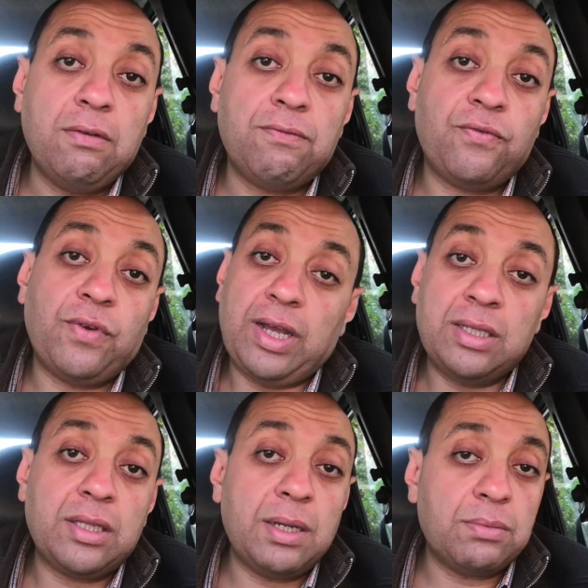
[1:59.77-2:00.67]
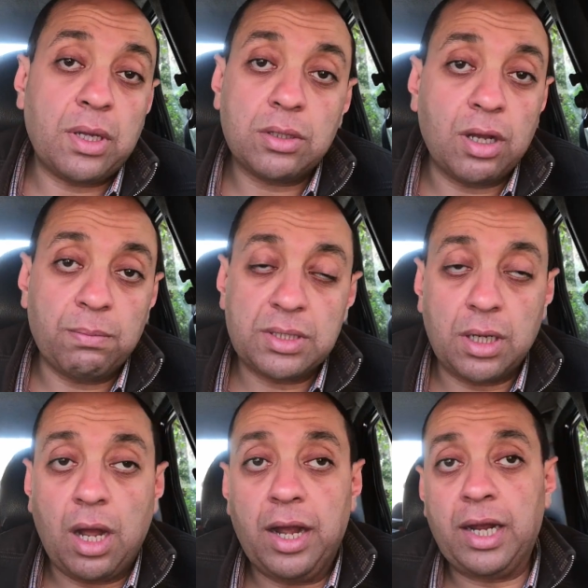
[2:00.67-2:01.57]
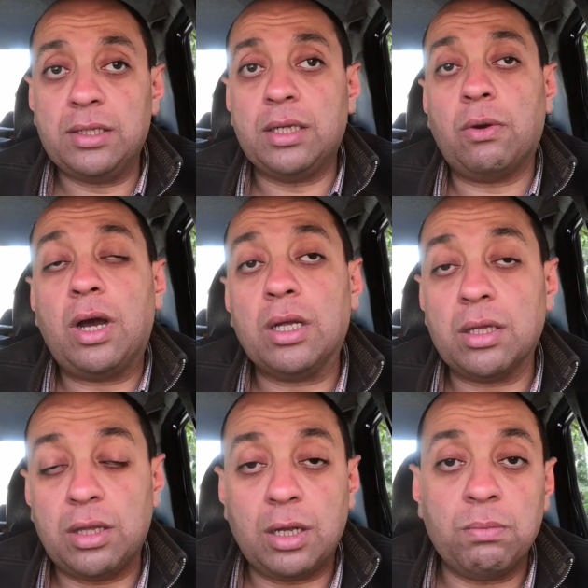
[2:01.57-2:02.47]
فأنت اللي بتختار بصراحة يعني لو حضرتك